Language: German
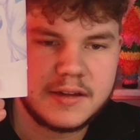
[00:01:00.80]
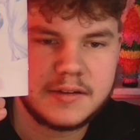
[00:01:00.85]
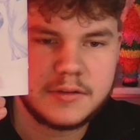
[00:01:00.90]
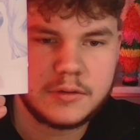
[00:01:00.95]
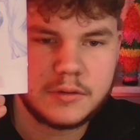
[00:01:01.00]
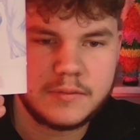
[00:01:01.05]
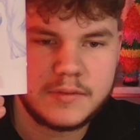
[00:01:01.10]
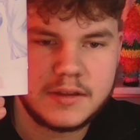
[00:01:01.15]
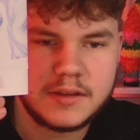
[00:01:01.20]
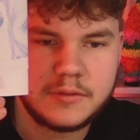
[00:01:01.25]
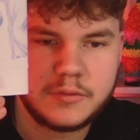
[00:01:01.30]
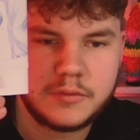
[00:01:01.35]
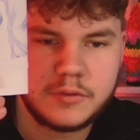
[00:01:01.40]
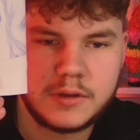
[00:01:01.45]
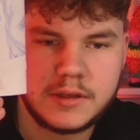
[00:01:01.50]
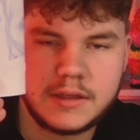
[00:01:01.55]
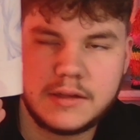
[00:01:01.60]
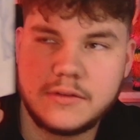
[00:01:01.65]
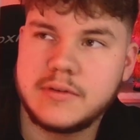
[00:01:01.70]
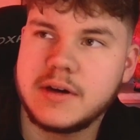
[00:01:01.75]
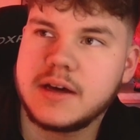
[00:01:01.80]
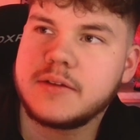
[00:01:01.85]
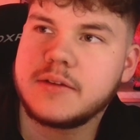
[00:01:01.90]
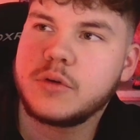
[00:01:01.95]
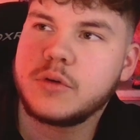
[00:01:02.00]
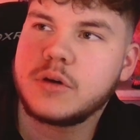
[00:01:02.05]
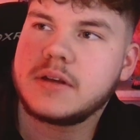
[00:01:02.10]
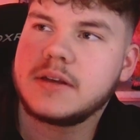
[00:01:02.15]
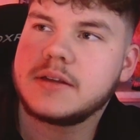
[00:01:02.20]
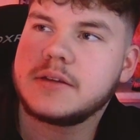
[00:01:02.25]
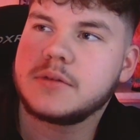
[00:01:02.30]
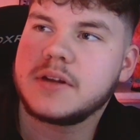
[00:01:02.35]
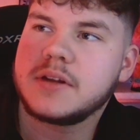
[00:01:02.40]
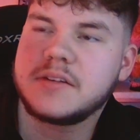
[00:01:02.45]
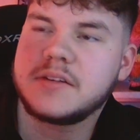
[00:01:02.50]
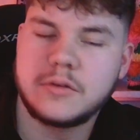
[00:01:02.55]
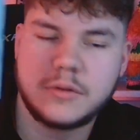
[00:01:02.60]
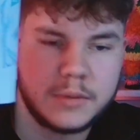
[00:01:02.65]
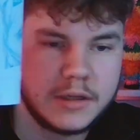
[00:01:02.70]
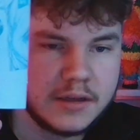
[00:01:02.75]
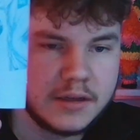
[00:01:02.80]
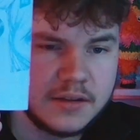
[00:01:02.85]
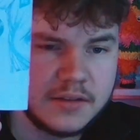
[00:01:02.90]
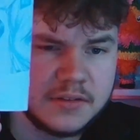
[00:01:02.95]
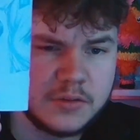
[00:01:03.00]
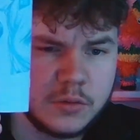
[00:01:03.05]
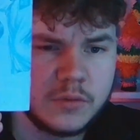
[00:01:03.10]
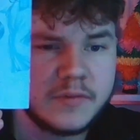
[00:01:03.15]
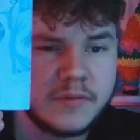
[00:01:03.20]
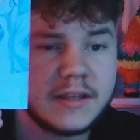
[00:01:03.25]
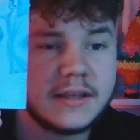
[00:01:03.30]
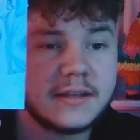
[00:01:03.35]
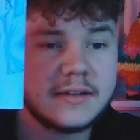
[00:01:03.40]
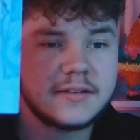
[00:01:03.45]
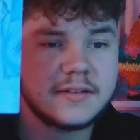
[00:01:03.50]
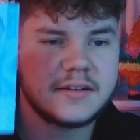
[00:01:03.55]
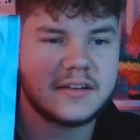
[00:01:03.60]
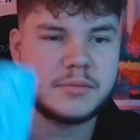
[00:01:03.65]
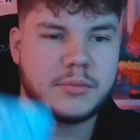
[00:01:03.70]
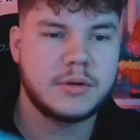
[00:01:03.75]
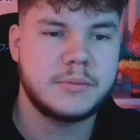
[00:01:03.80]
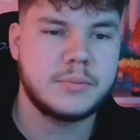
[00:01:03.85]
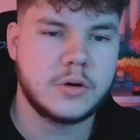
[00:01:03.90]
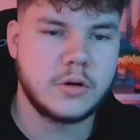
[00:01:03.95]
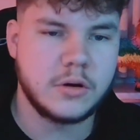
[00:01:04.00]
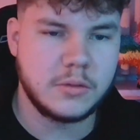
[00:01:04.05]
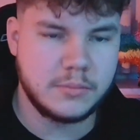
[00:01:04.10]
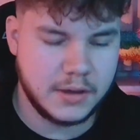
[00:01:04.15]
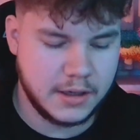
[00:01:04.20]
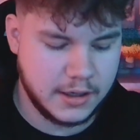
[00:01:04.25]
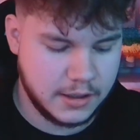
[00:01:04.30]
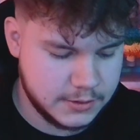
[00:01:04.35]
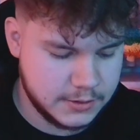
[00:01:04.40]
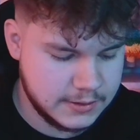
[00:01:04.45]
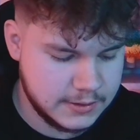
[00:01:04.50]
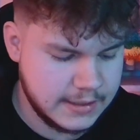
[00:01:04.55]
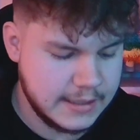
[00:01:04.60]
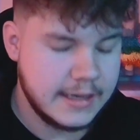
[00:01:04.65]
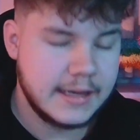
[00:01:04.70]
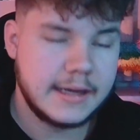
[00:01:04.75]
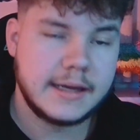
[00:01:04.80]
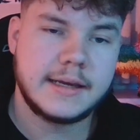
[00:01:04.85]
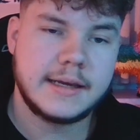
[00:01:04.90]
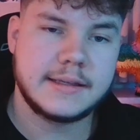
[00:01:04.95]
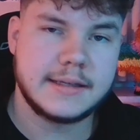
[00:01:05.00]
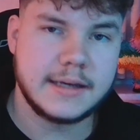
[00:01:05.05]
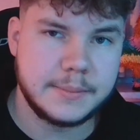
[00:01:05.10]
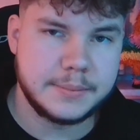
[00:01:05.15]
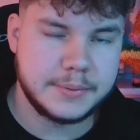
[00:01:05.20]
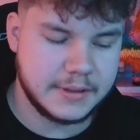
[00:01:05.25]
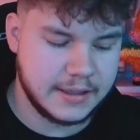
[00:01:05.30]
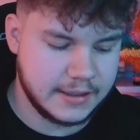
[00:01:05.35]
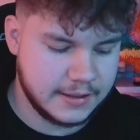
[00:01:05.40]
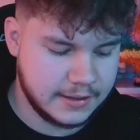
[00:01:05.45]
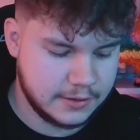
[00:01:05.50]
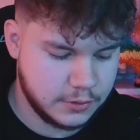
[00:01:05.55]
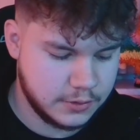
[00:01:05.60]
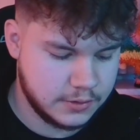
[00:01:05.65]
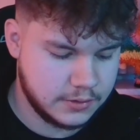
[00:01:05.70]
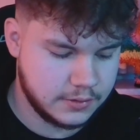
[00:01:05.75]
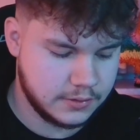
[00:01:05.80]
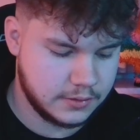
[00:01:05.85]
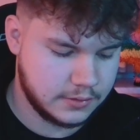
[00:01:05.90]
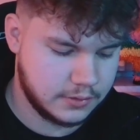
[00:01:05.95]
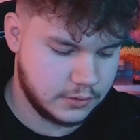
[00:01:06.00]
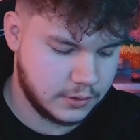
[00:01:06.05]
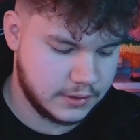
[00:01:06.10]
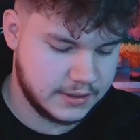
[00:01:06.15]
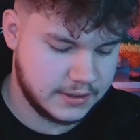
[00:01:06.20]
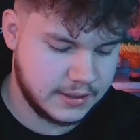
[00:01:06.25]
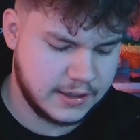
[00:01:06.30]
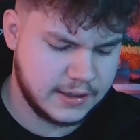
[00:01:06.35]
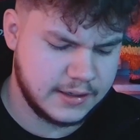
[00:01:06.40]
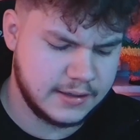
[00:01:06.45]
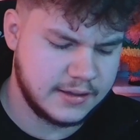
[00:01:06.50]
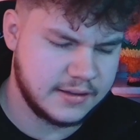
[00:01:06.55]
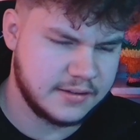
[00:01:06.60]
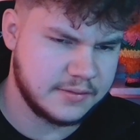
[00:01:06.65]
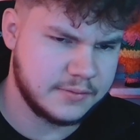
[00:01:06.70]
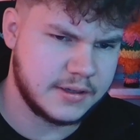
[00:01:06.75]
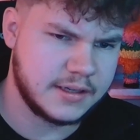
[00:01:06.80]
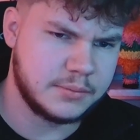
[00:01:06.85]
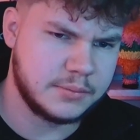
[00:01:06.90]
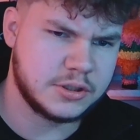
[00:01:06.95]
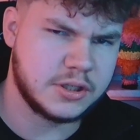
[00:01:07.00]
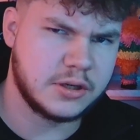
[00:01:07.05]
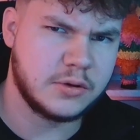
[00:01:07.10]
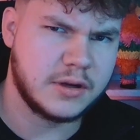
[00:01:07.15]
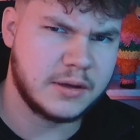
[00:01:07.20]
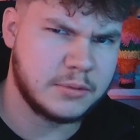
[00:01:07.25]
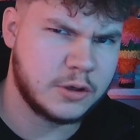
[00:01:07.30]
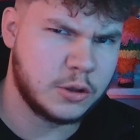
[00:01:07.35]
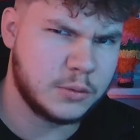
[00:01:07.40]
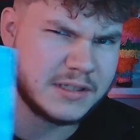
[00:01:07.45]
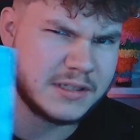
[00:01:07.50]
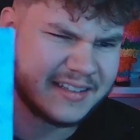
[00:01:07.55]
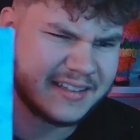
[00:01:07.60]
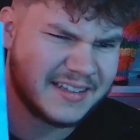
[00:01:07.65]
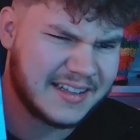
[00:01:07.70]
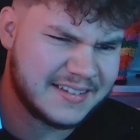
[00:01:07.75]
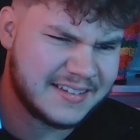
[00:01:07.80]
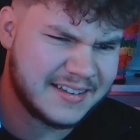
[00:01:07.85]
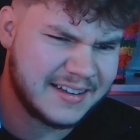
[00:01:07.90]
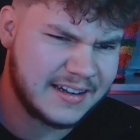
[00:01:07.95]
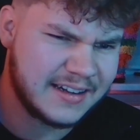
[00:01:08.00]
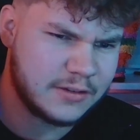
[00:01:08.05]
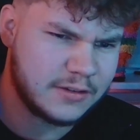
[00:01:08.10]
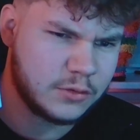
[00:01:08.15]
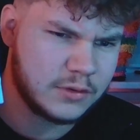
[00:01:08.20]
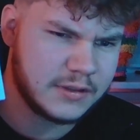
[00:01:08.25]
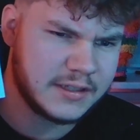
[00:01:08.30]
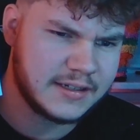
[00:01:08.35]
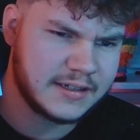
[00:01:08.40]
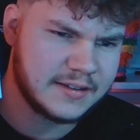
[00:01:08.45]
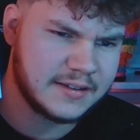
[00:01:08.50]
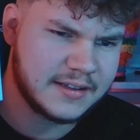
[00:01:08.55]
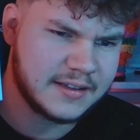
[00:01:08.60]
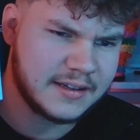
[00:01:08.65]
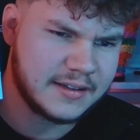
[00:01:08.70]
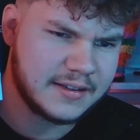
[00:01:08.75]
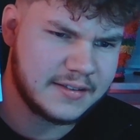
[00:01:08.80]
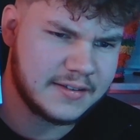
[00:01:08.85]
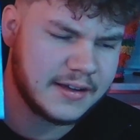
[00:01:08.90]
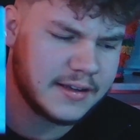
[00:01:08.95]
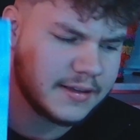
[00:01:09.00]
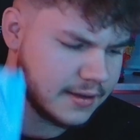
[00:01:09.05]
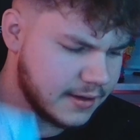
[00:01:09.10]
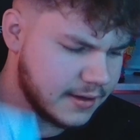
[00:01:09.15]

irgendwie für ihn verantwortlich oder zu ihm hingezogen, wie ich das jetzt mitbekommen habe. Ich habe da natürlich äh, noch nicht reingelesen, weil die Bestellung kam, glaube ich, erst gestern an und ich hatte jetzt keine Zeit.